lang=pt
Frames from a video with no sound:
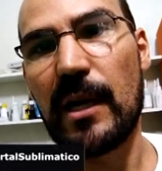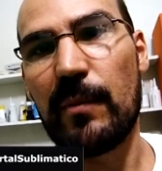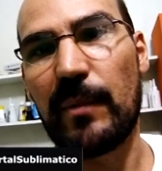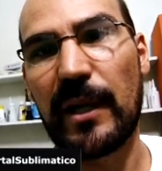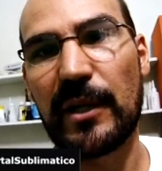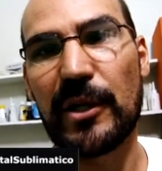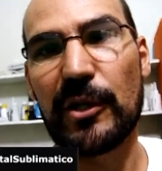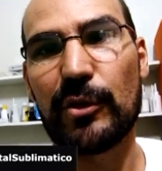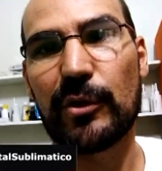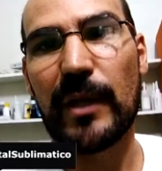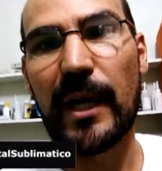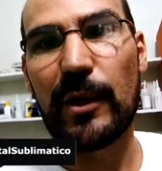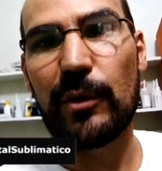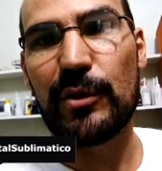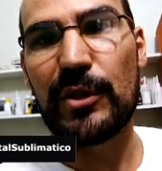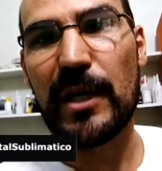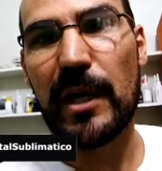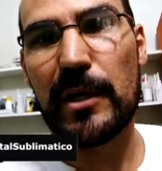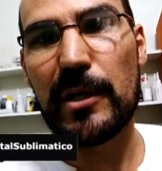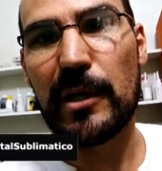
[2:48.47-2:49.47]
para te ajudar no
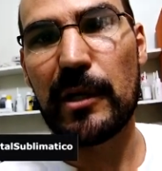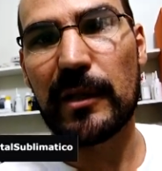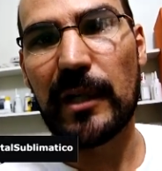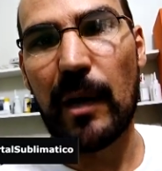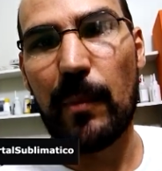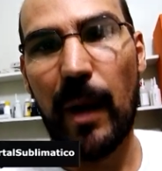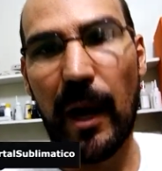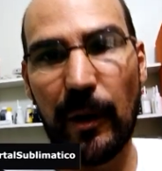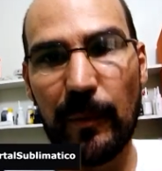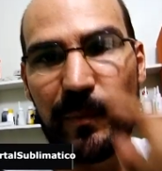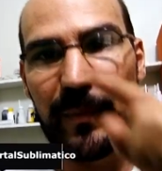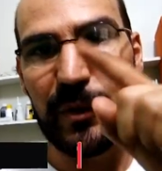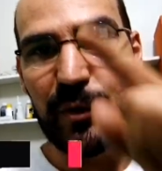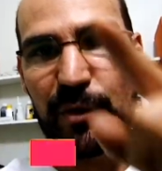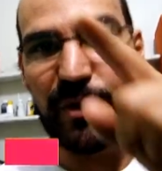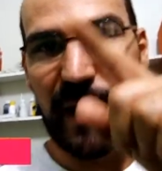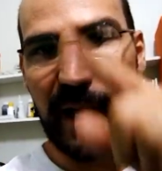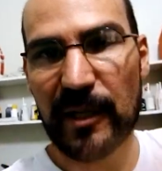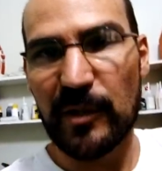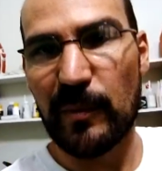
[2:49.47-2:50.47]
dia a dia de trabalho.
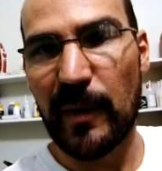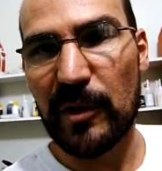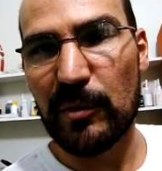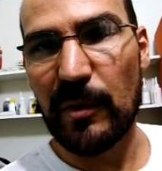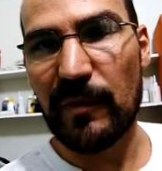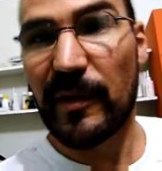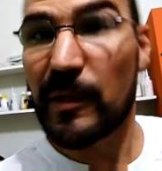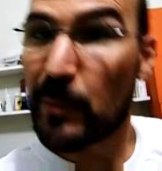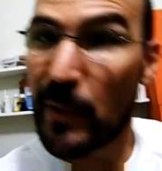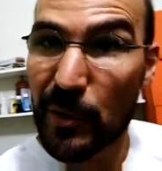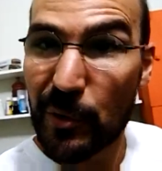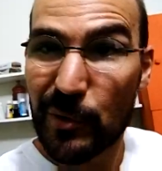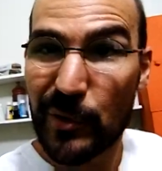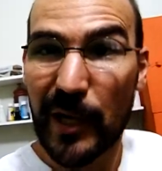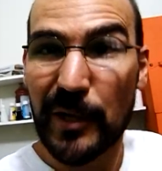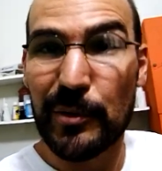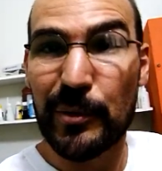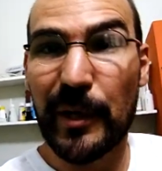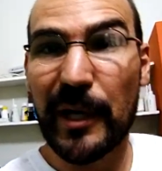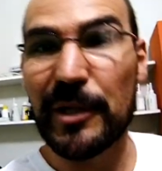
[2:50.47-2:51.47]
Sucesso mais uma vez, porque
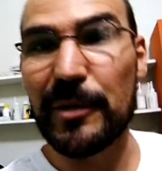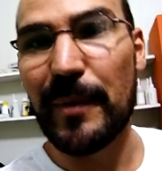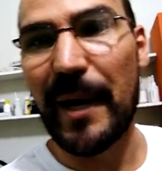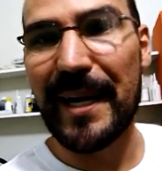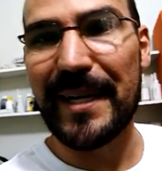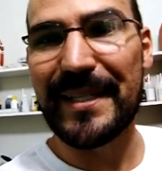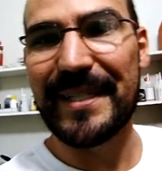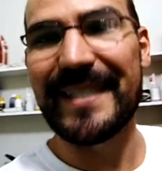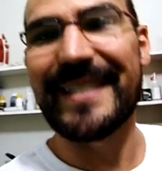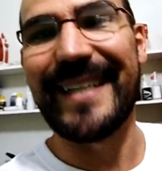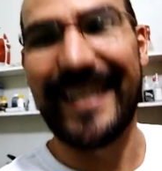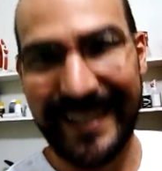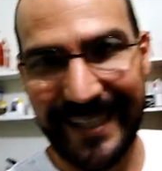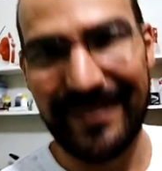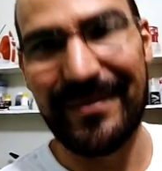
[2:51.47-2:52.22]
sucesso nunca é demais. E até